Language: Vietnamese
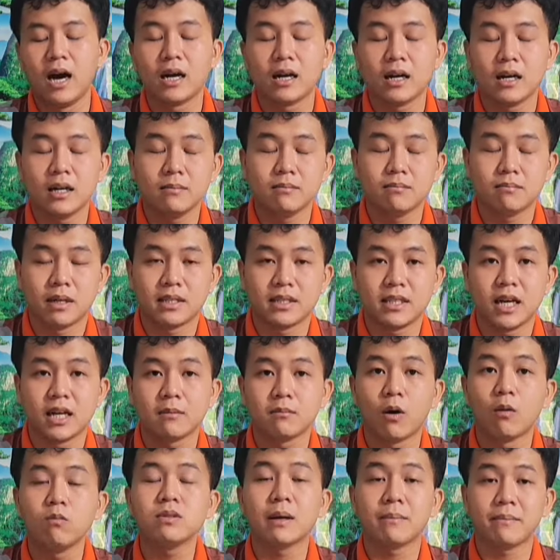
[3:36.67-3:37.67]
Đơn á,
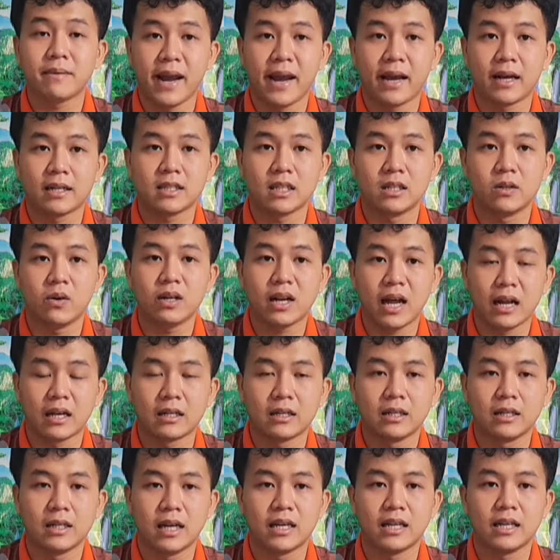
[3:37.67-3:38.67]
mà trên 400 ngàn từ
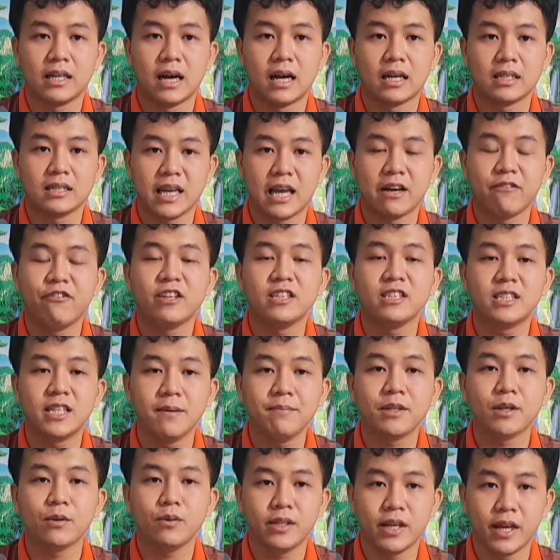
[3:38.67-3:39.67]
Quốc Thành thì sẽ
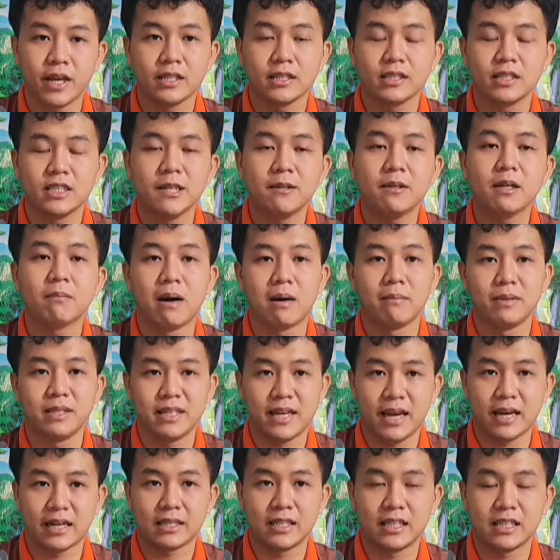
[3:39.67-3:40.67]
free ship cho quý vị. Ship là
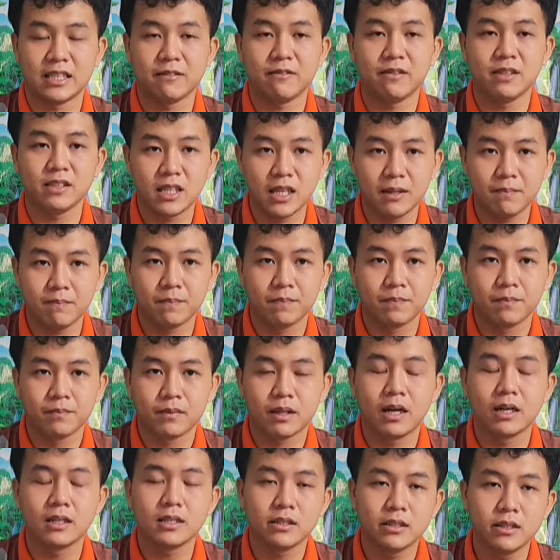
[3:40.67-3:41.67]
30 ngàn thì sẽ free ship.
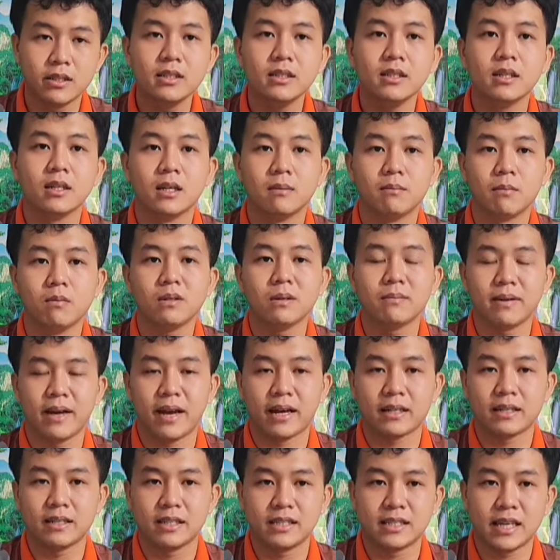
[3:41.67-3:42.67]
Đơn dưới
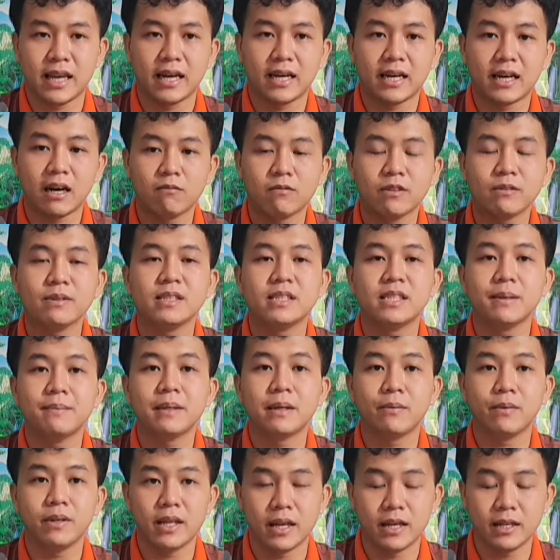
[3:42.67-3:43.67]
400 ngàn thì sẽ không có
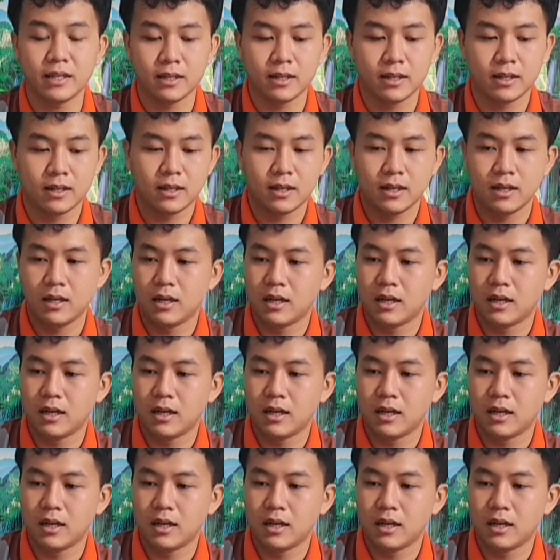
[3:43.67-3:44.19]
free ship nha quý vị.